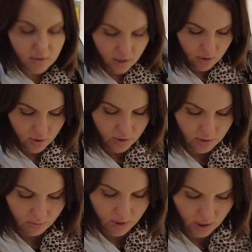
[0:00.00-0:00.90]
Э,
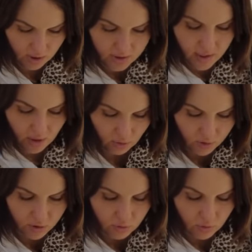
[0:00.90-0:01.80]
данный э,
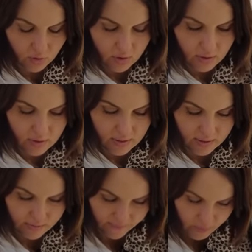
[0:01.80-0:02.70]
диалог, что
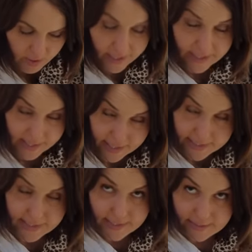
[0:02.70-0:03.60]
Выбирает
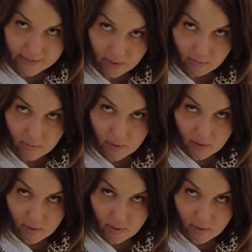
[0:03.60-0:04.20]
каждый сам.